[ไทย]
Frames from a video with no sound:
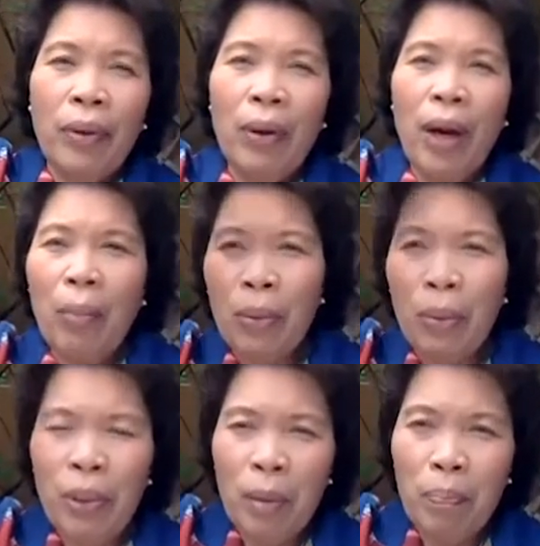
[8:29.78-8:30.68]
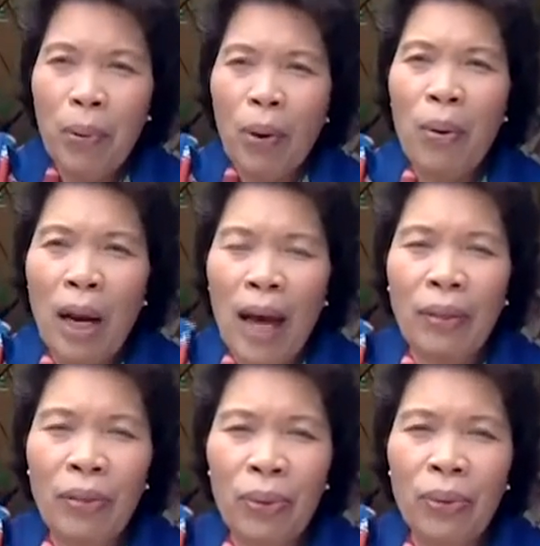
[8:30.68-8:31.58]
ความรู้ที่โบรา
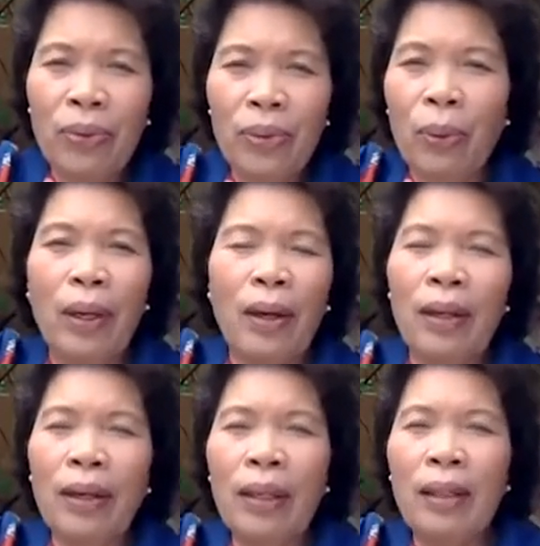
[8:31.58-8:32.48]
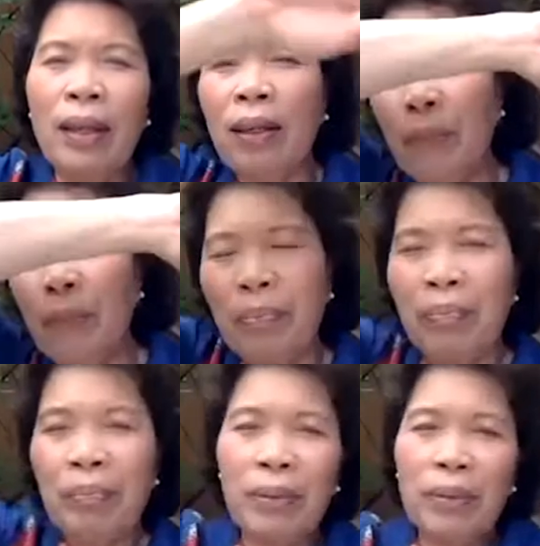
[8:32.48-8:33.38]
ณสุดๆเลยที่เขา
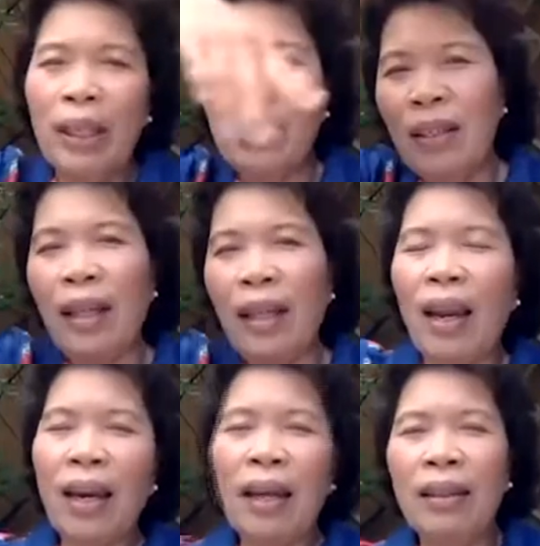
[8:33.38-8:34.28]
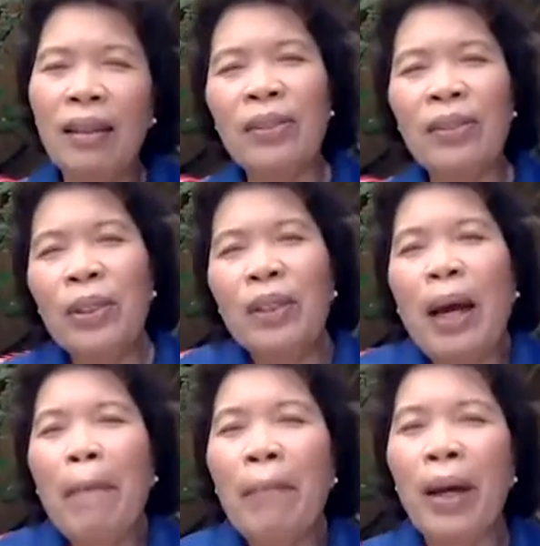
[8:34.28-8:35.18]
จะตั้งแต่แอตแลนติสด้วย
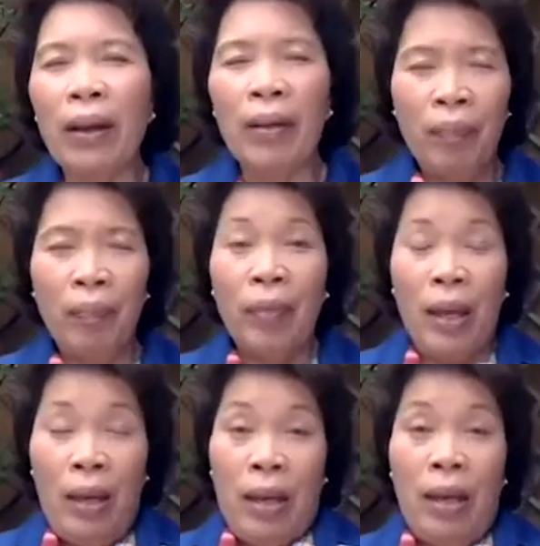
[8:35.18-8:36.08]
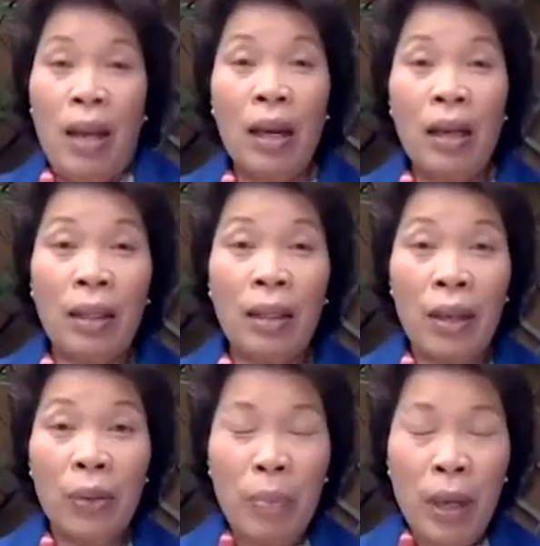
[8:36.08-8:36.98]
ซ้ำไปนะ
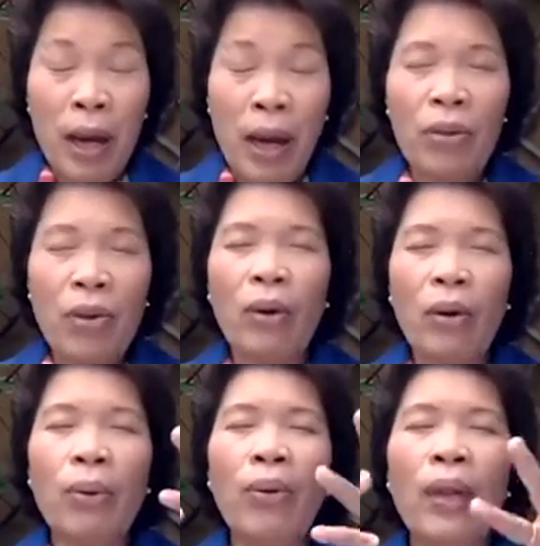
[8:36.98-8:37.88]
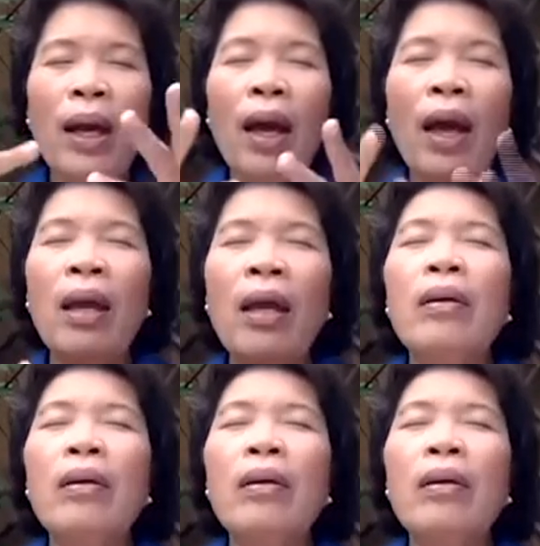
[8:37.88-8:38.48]
เขาจะมีการสอนคนเนี่ยให้